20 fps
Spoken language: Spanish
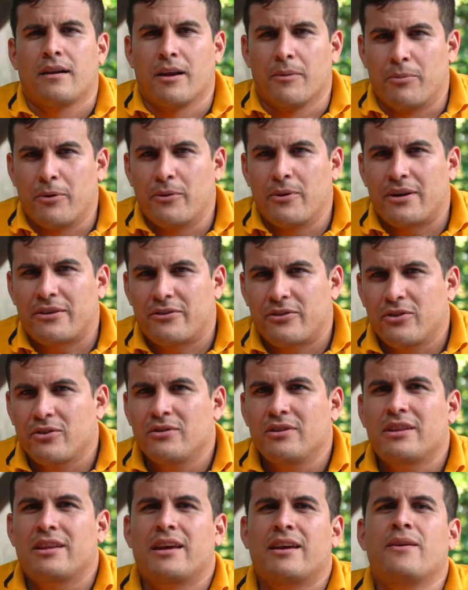La
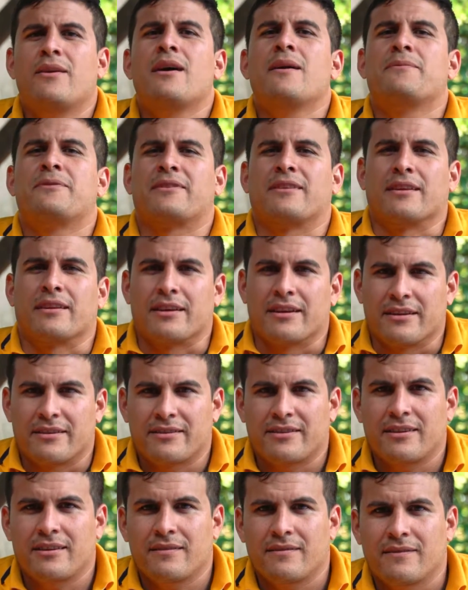población debe
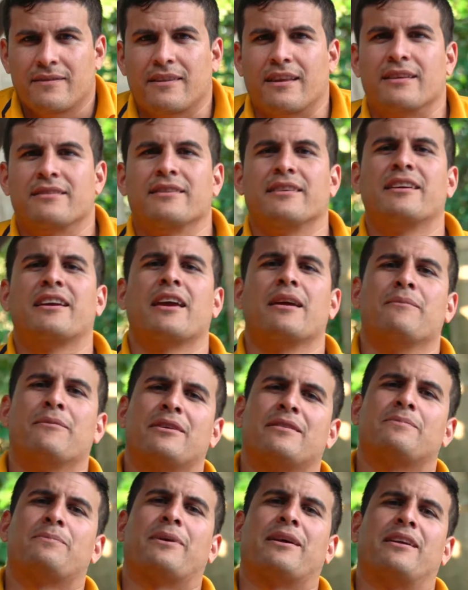abstenerse de hacer
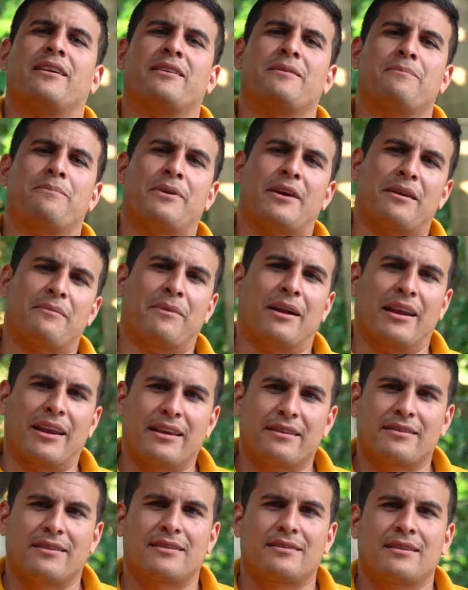quemas para limpiar
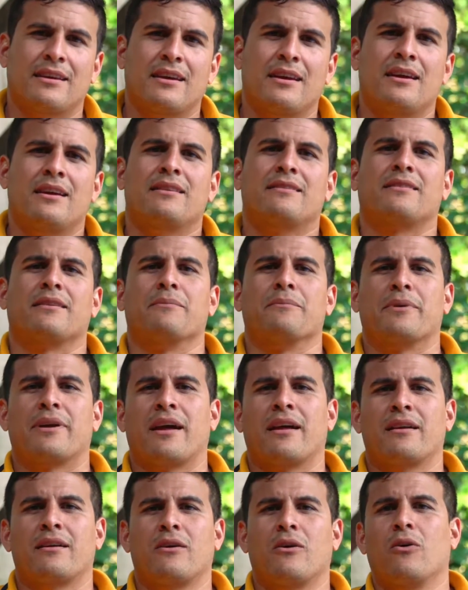malezas,
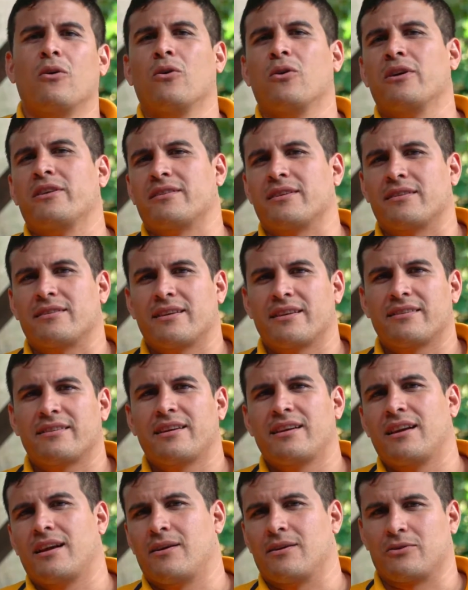sembrar o deshacerse
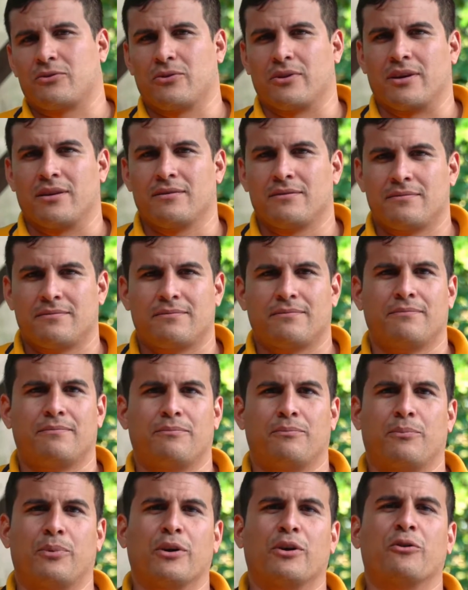de la basura,
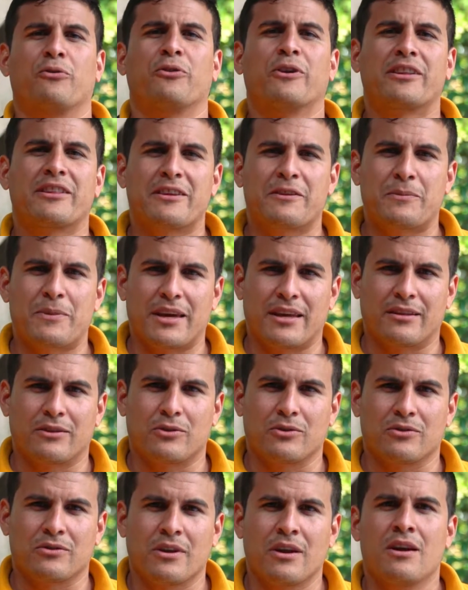pues los fuertes
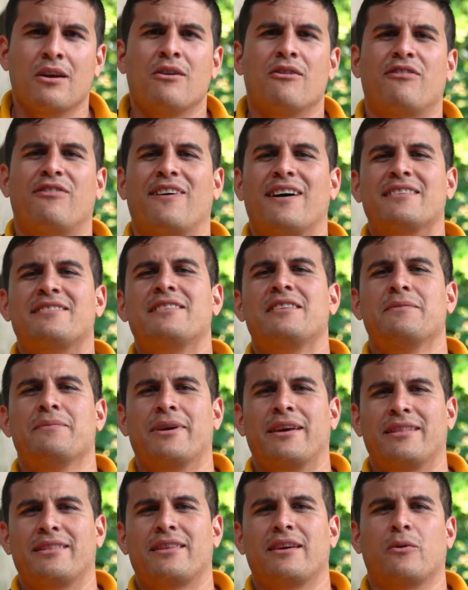vientos
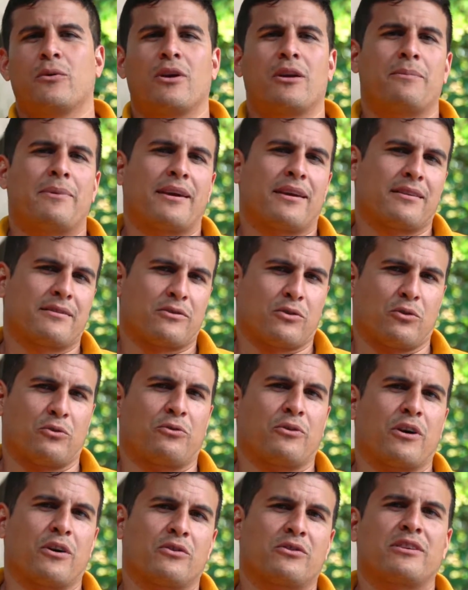fácilmente vuelven estos
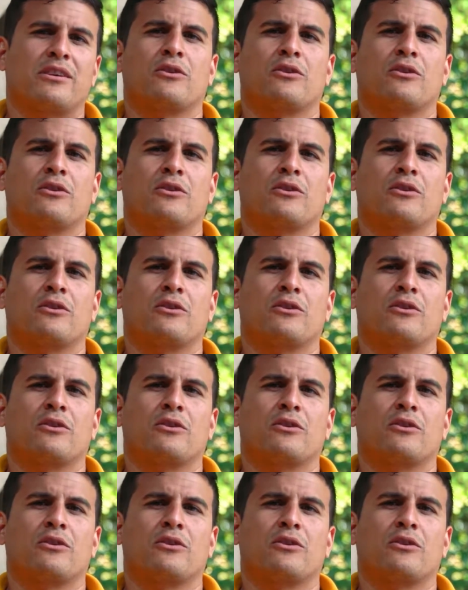fuegos